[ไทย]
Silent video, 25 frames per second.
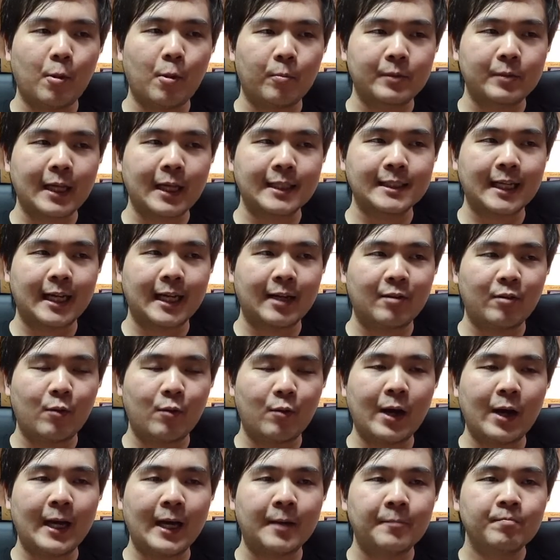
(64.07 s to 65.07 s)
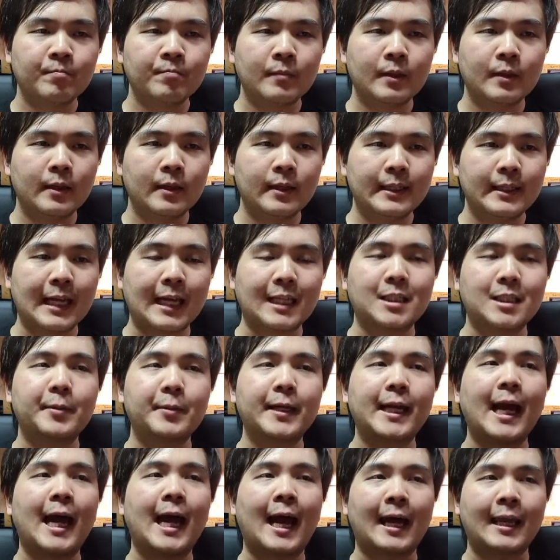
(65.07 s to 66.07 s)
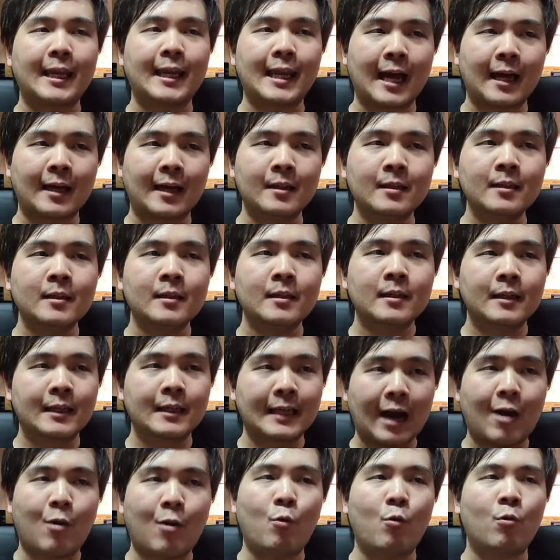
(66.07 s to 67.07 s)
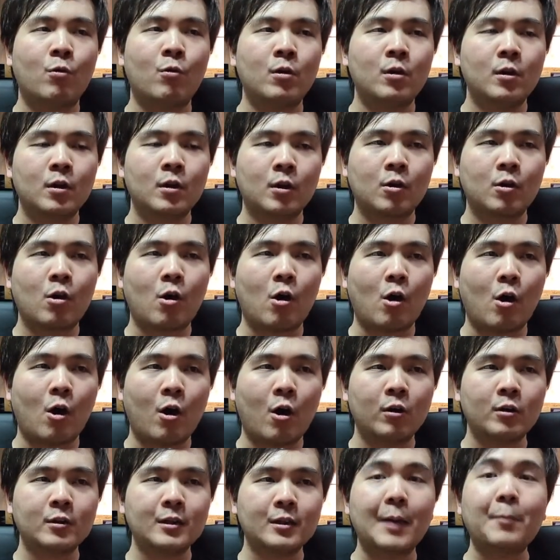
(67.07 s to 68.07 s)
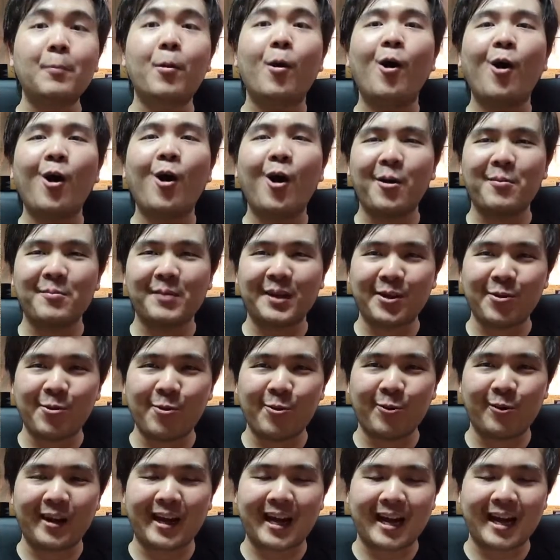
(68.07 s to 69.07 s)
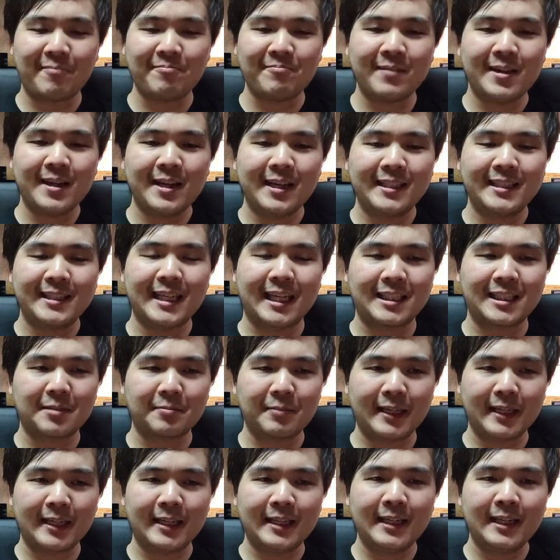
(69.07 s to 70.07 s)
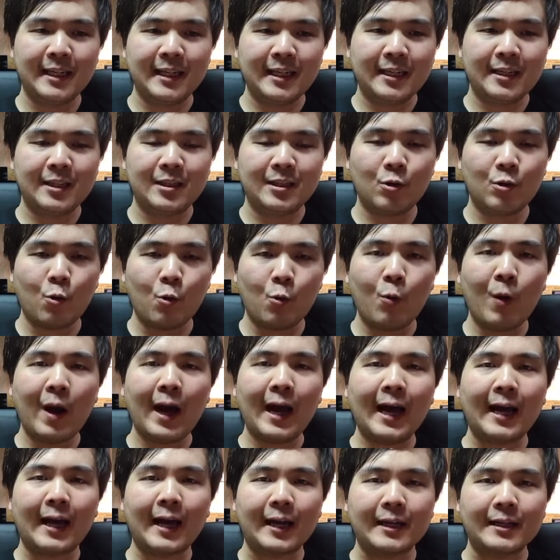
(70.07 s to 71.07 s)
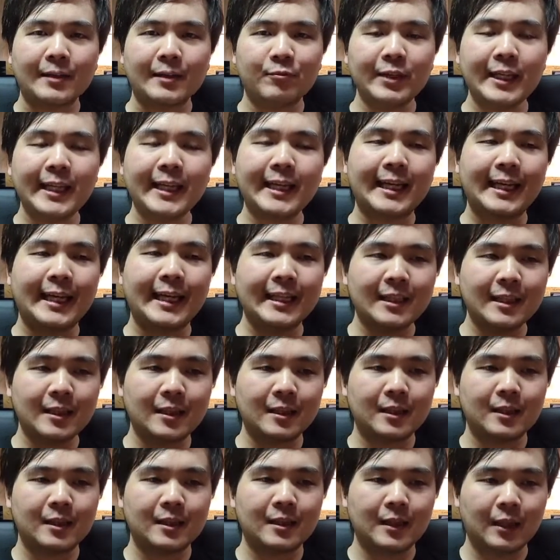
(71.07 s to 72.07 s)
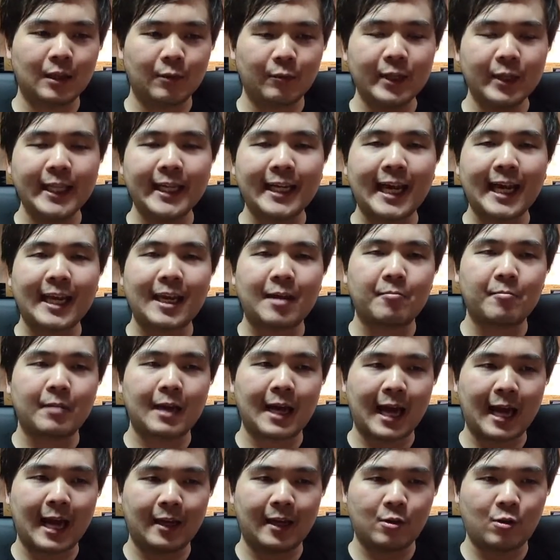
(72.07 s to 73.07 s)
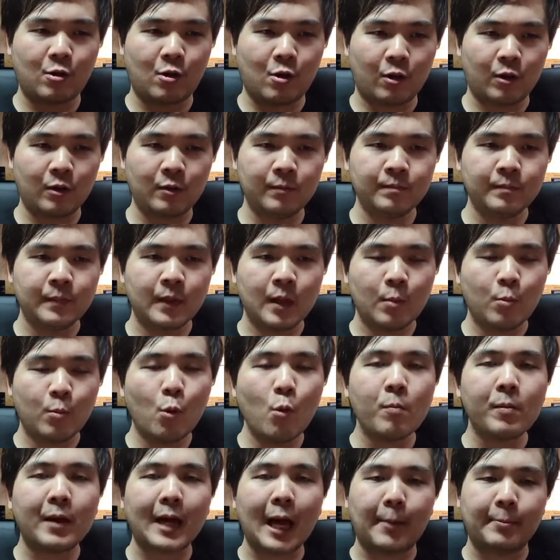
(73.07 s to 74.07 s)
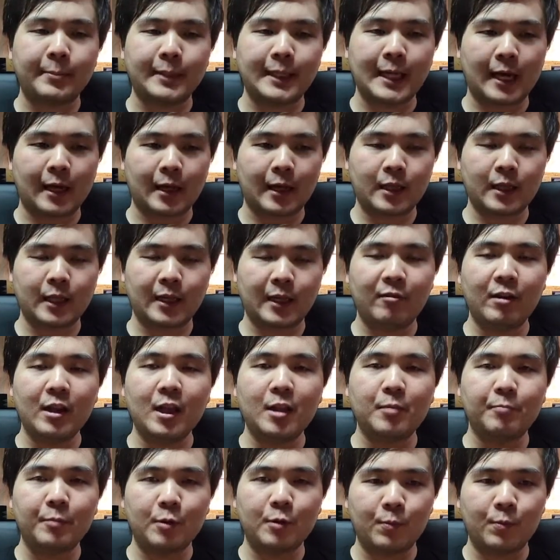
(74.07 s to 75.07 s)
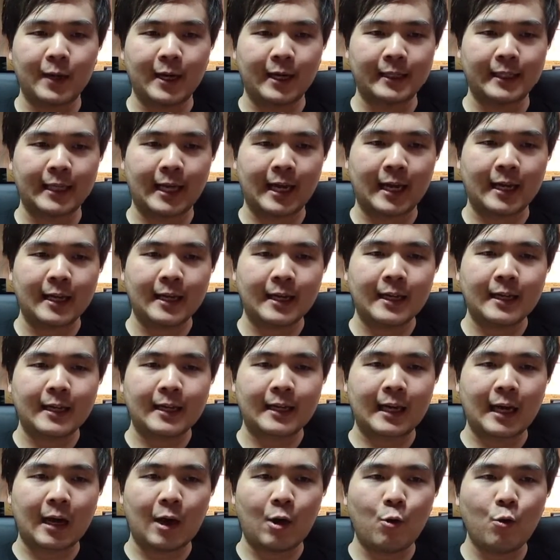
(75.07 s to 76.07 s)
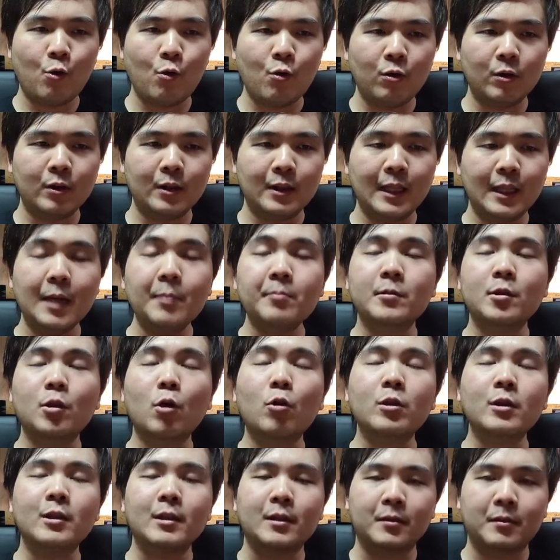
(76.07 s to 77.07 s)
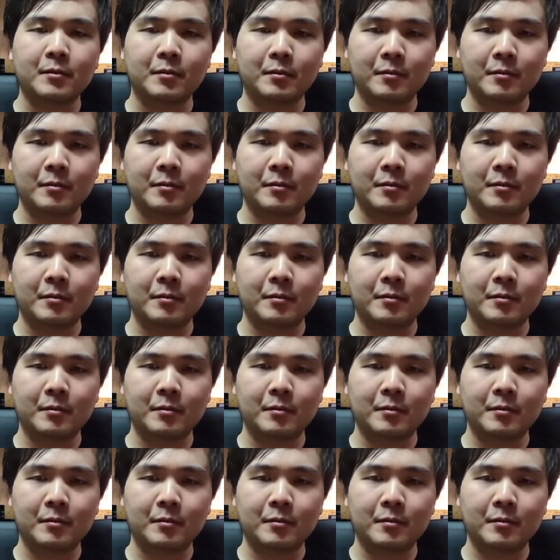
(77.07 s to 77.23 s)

ที่ผมตั้งใจไว้ว่า อยากจะไปหาหนังเก่าของท่านพ่อมาดูนะครับอยากจะไปดูว่าวิธีคิดหรือวิธีการทำงานของผู้กกับอย่างสตีเวนสปิลเบิร์กเนี่ยเขาเริ่มต้น